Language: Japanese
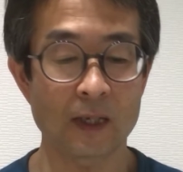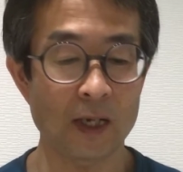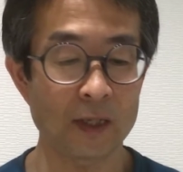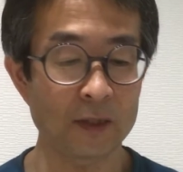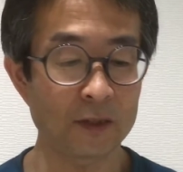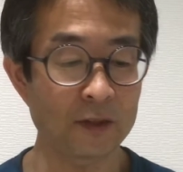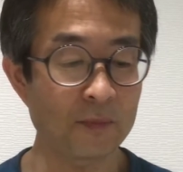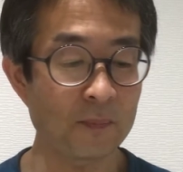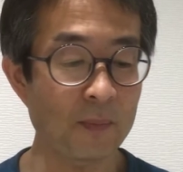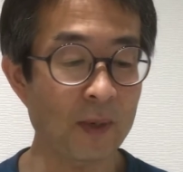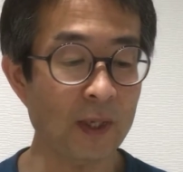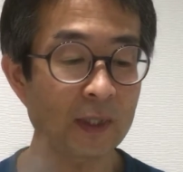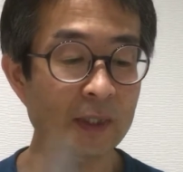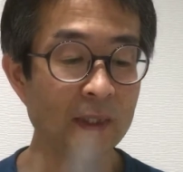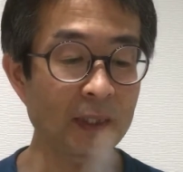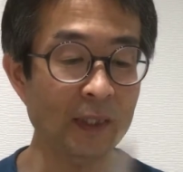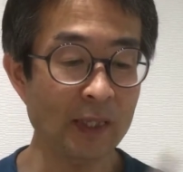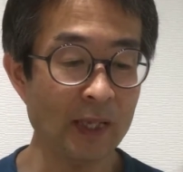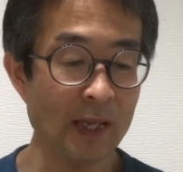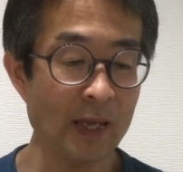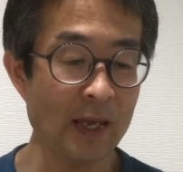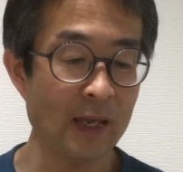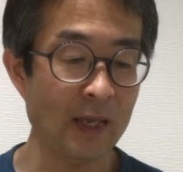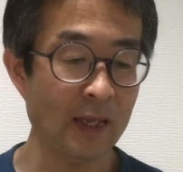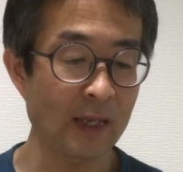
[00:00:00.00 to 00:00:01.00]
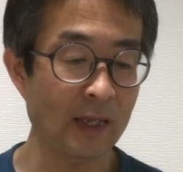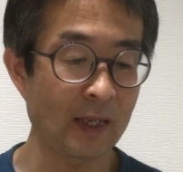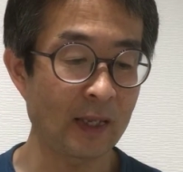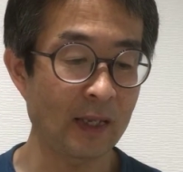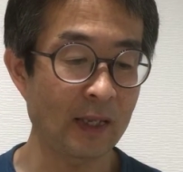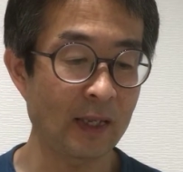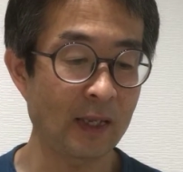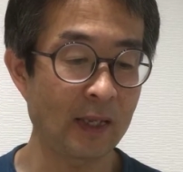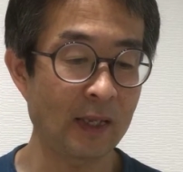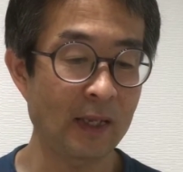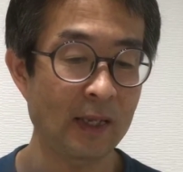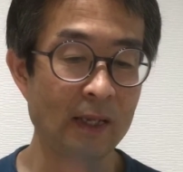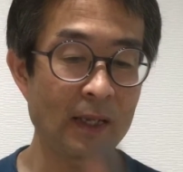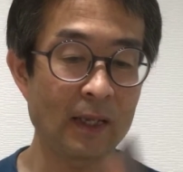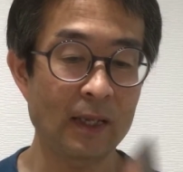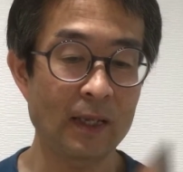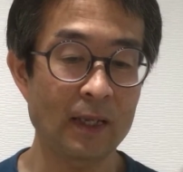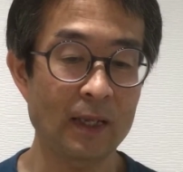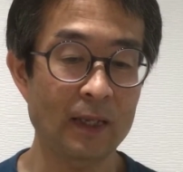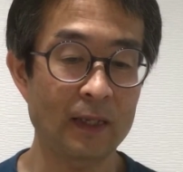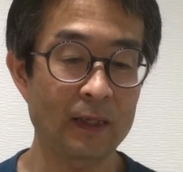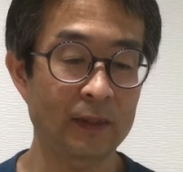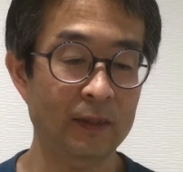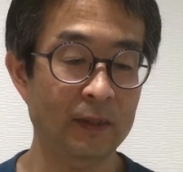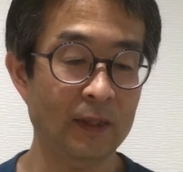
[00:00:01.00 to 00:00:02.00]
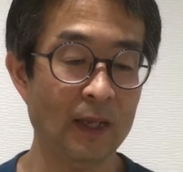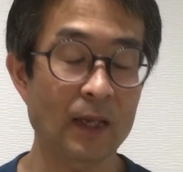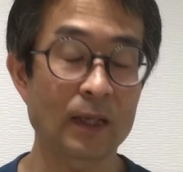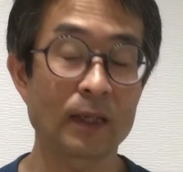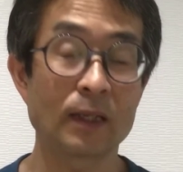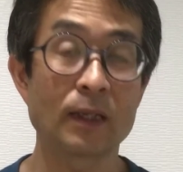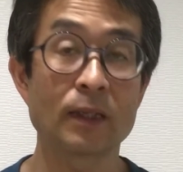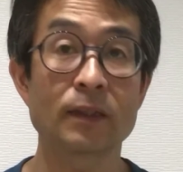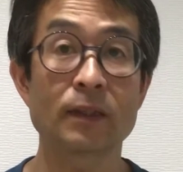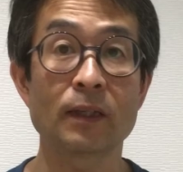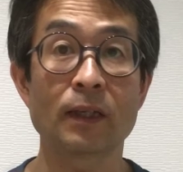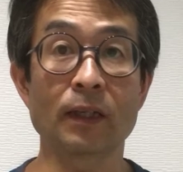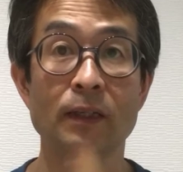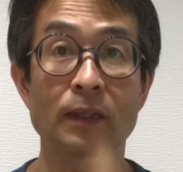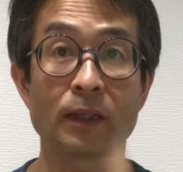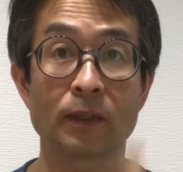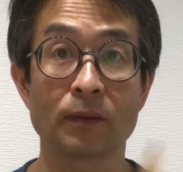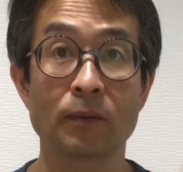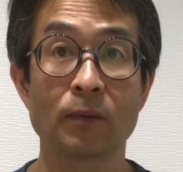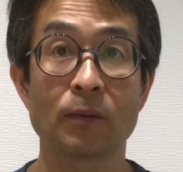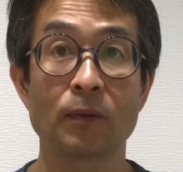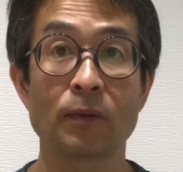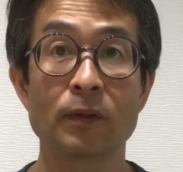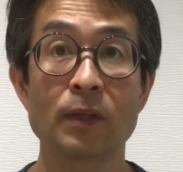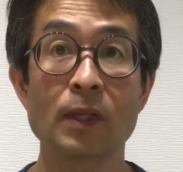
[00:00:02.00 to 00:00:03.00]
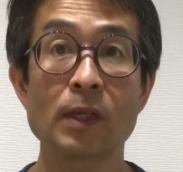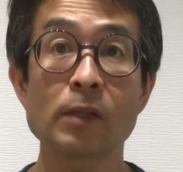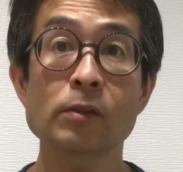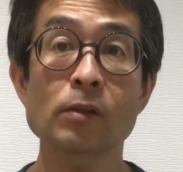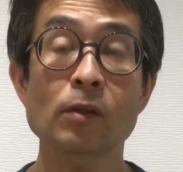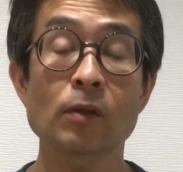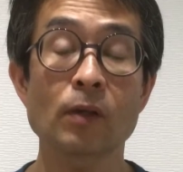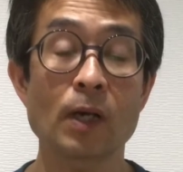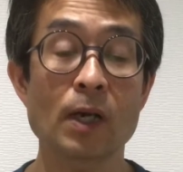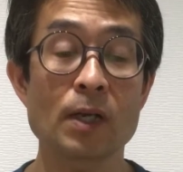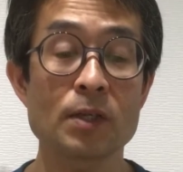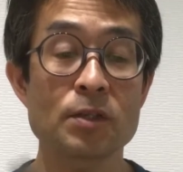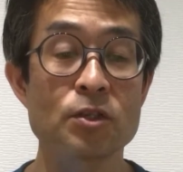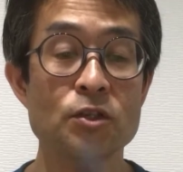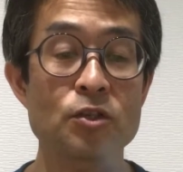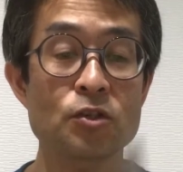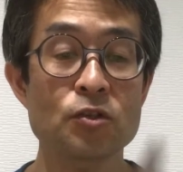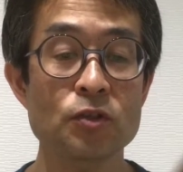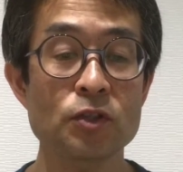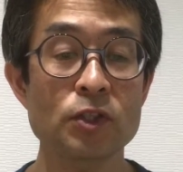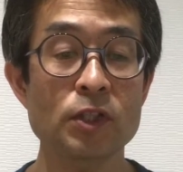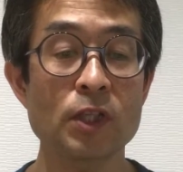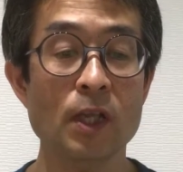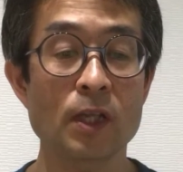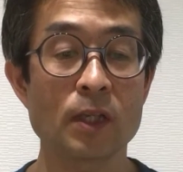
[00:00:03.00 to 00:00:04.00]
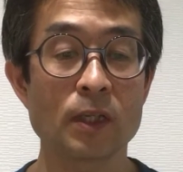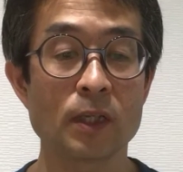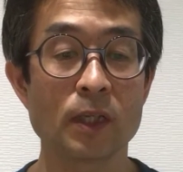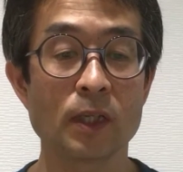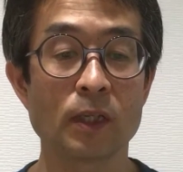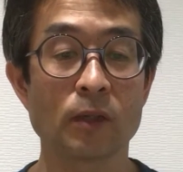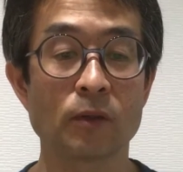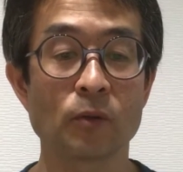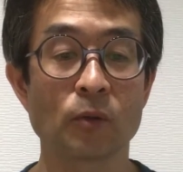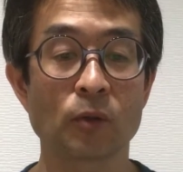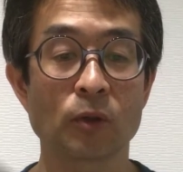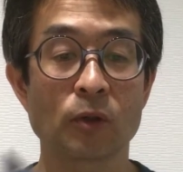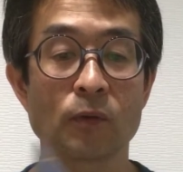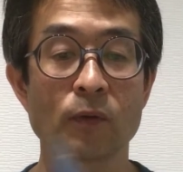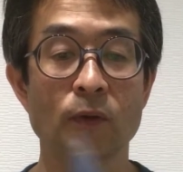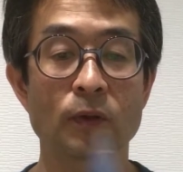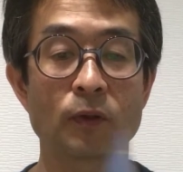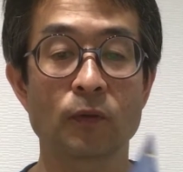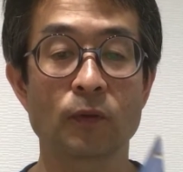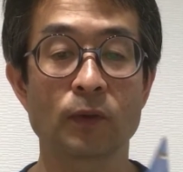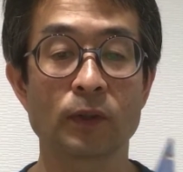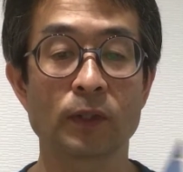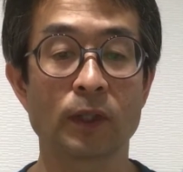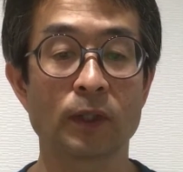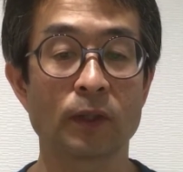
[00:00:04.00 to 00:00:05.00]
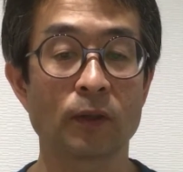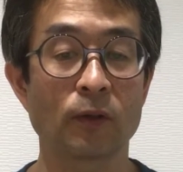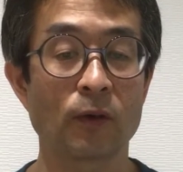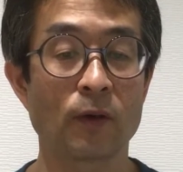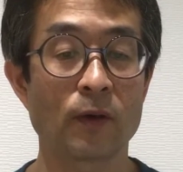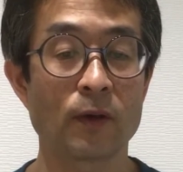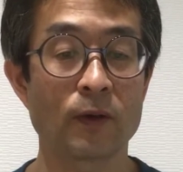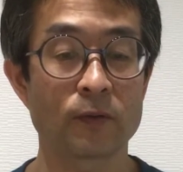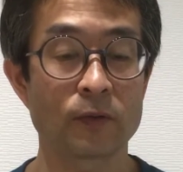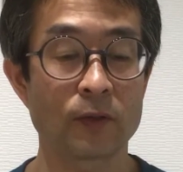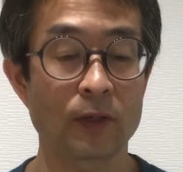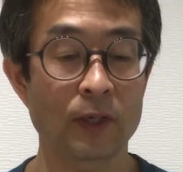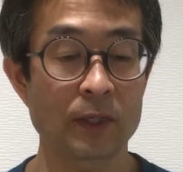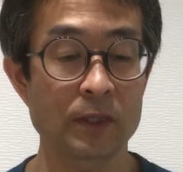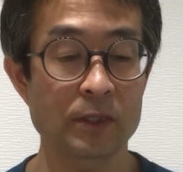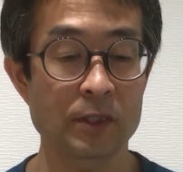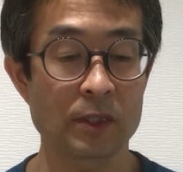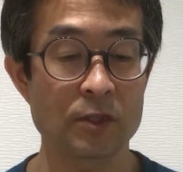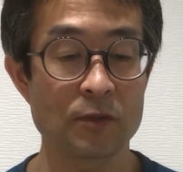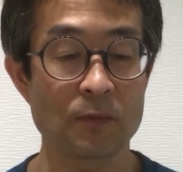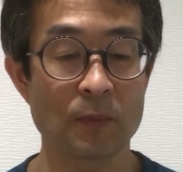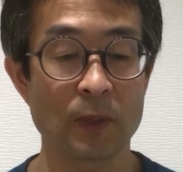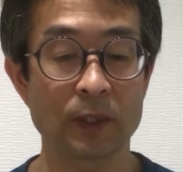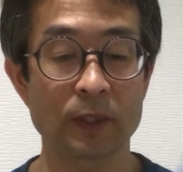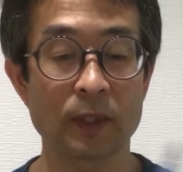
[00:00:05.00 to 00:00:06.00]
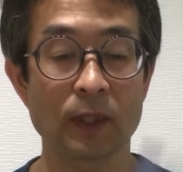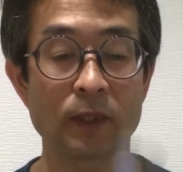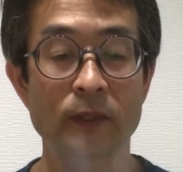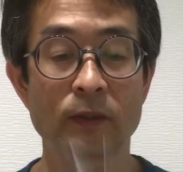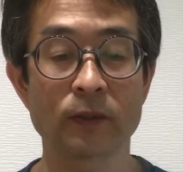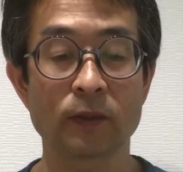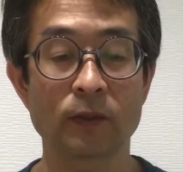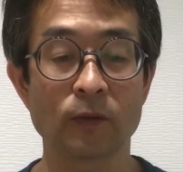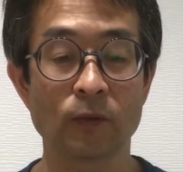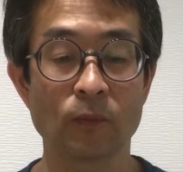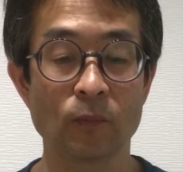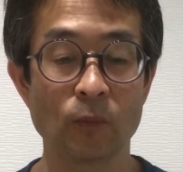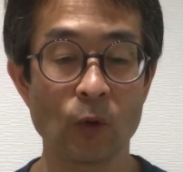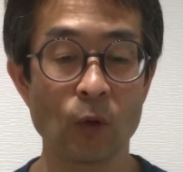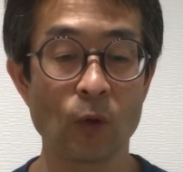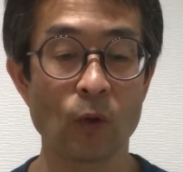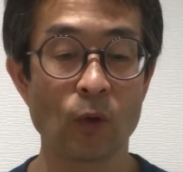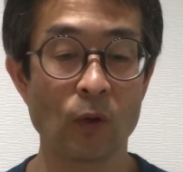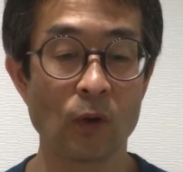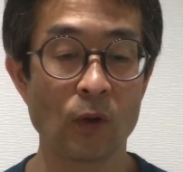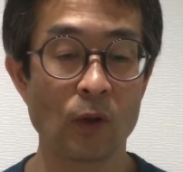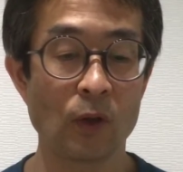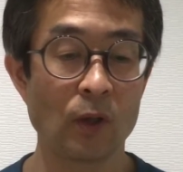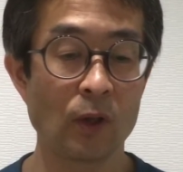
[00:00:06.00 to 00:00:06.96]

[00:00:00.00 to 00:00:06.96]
集まって、えー、再現されたと1982年に時和荘は建て壊されてしまったんですけども